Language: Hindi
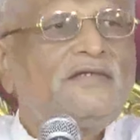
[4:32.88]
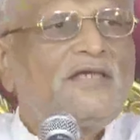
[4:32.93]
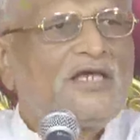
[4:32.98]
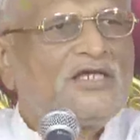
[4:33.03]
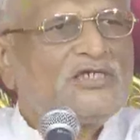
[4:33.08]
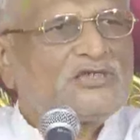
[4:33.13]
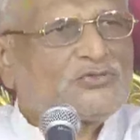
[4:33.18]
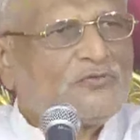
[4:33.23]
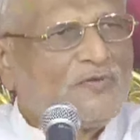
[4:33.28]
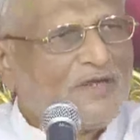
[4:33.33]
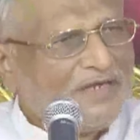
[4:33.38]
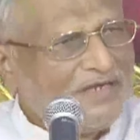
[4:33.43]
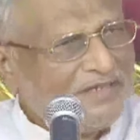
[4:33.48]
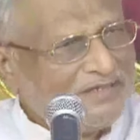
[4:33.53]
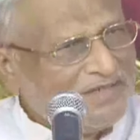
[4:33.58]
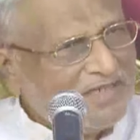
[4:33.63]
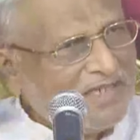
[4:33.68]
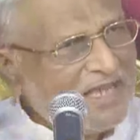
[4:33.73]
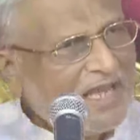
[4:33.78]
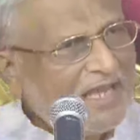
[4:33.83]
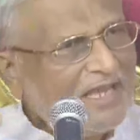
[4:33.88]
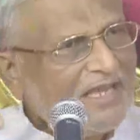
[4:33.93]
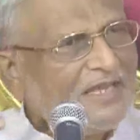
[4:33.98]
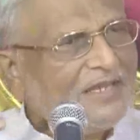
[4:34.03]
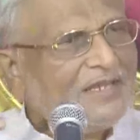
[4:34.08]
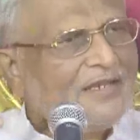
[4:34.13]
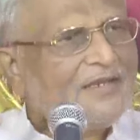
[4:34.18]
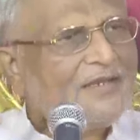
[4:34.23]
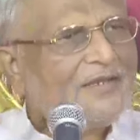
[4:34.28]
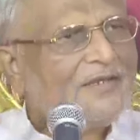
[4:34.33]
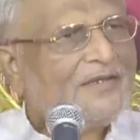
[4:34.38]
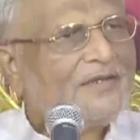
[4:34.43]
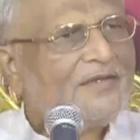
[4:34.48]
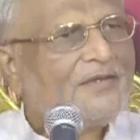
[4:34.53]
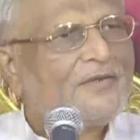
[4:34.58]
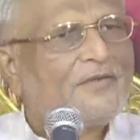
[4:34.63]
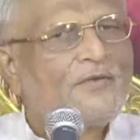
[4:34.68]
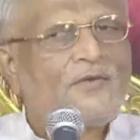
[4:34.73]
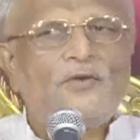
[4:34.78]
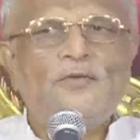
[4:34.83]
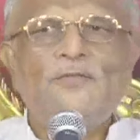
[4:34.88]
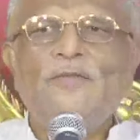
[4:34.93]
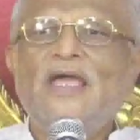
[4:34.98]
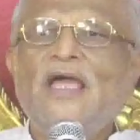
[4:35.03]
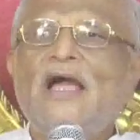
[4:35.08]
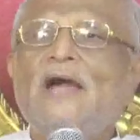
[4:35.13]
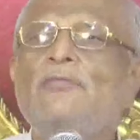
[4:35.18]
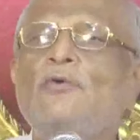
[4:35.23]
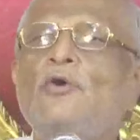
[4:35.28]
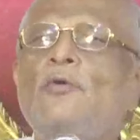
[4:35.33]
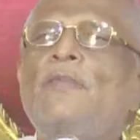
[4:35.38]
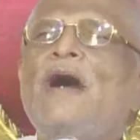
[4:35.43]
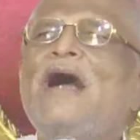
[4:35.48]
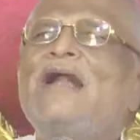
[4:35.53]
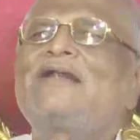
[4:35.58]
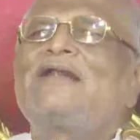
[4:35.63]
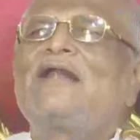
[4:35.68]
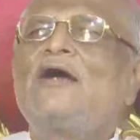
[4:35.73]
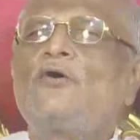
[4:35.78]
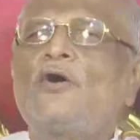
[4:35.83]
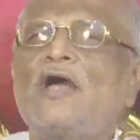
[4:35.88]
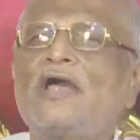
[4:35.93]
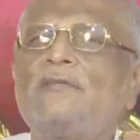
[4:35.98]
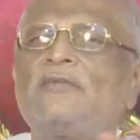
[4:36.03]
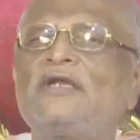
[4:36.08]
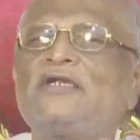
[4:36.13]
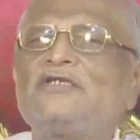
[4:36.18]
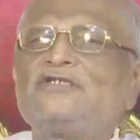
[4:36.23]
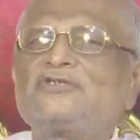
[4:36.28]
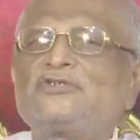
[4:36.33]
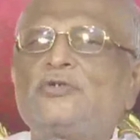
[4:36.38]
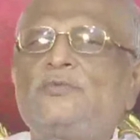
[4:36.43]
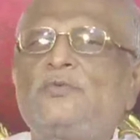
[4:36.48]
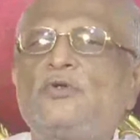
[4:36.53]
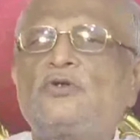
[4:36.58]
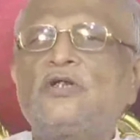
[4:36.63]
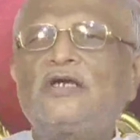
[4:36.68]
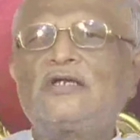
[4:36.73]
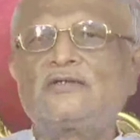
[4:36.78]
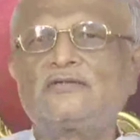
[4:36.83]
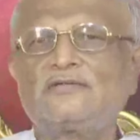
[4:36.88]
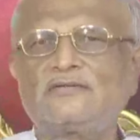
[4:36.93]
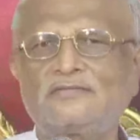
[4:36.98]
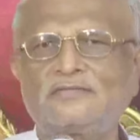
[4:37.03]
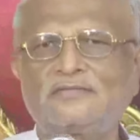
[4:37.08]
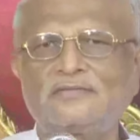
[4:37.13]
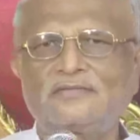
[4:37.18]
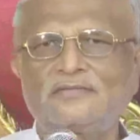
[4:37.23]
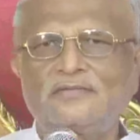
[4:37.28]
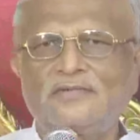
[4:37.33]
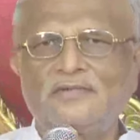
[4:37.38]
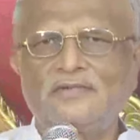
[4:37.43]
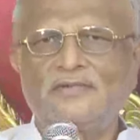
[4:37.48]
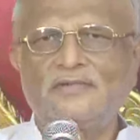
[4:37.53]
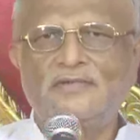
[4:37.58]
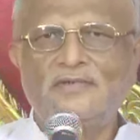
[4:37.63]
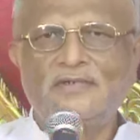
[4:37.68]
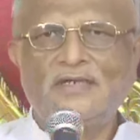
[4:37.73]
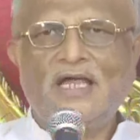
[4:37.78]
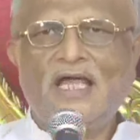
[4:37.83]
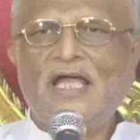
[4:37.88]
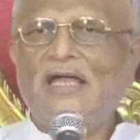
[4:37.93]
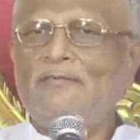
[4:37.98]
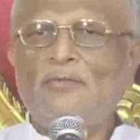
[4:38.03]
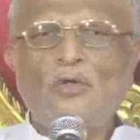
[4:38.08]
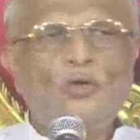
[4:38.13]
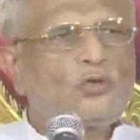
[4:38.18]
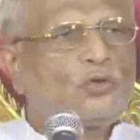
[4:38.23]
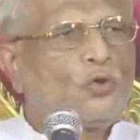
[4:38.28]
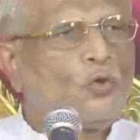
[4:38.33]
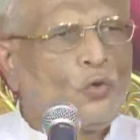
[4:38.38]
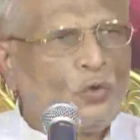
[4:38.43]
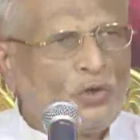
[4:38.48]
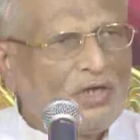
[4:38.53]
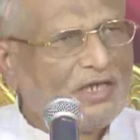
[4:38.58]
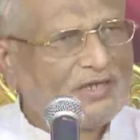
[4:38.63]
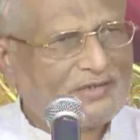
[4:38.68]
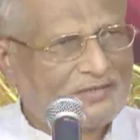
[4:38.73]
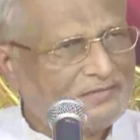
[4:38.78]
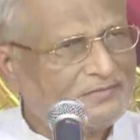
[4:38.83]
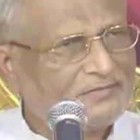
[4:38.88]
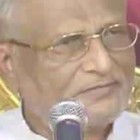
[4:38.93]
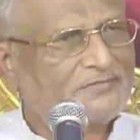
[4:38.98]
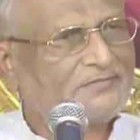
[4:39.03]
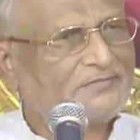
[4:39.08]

ये ईश्वर ने दिया है और मैं आपको बांट रहा हूं आई एम अ डिस्ट्रीब्यूटर आई एम नॉट ओनर